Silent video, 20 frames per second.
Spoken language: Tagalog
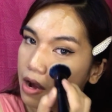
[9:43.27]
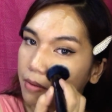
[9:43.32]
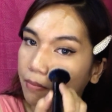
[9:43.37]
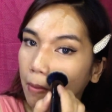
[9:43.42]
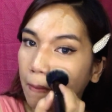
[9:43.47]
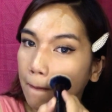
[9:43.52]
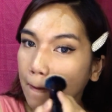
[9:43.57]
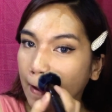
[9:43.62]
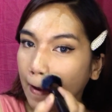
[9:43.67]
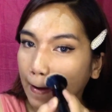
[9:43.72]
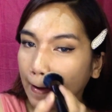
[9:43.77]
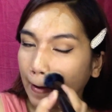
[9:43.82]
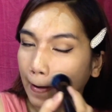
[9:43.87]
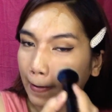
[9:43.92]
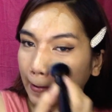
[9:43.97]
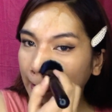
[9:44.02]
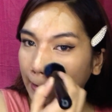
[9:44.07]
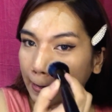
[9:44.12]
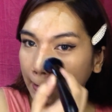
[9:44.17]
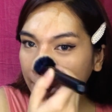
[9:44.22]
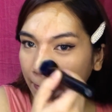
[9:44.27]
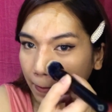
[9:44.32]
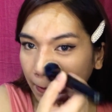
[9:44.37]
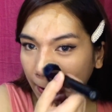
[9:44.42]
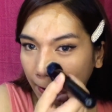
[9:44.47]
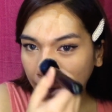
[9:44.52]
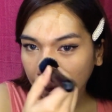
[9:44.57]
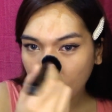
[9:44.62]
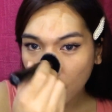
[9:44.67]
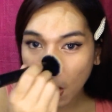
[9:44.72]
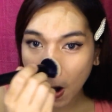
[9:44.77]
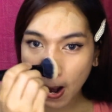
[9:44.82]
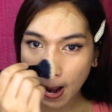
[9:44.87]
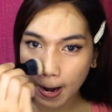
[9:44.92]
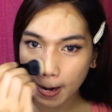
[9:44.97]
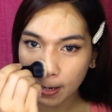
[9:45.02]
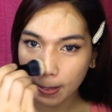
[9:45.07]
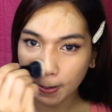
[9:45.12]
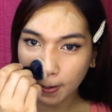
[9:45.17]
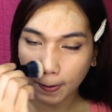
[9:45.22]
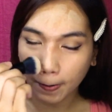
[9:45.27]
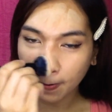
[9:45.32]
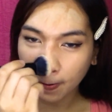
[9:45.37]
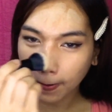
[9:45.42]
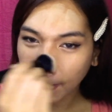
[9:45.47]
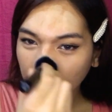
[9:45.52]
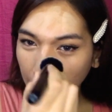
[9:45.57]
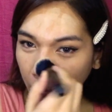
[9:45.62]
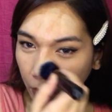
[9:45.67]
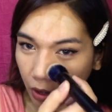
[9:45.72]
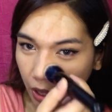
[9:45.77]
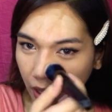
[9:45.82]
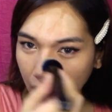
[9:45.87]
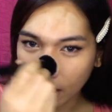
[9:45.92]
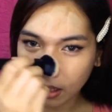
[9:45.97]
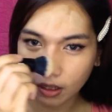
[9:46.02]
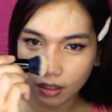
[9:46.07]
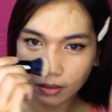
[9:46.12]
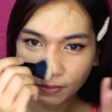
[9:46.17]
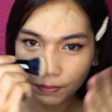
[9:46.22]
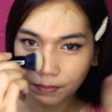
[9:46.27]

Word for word: nababanat yung mukha nyo. Well,